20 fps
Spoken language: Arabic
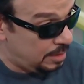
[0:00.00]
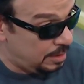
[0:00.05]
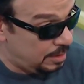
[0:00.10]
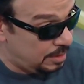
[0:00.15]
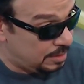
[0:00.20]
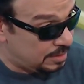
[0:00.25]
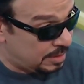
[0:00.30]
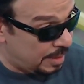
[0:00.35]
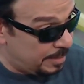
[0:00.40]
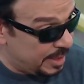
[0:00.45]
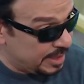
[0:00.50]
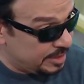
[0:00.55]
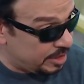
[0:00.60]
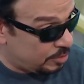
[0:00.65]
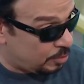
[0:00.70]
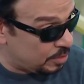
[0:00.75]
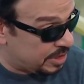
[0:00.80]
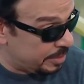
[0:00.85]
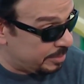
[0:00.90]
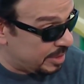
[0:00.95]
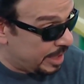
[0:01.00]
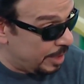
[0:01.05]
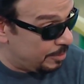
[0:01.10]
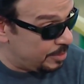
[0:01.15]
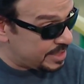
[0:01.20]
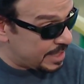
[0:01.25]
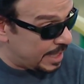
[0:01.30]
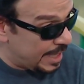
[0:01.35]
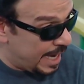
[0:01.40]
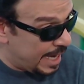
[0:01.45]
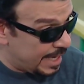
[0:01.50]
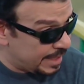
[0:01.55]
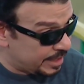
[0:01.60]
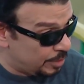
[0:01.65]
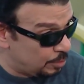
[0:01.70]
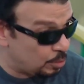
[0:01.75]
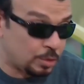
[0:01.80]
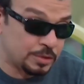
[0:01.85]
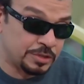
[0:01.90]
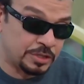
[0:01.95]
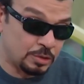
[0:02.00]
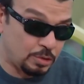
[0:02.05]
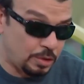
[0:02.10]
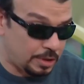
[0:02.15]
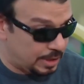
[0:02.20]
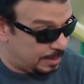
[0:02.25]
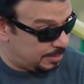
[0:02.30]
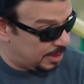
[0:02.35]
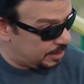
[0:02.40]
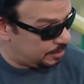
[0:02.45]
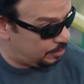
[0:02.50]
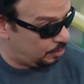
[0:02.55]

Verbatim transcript: طب ما انت كنت متجوزه الحاج وكنت ضره برضه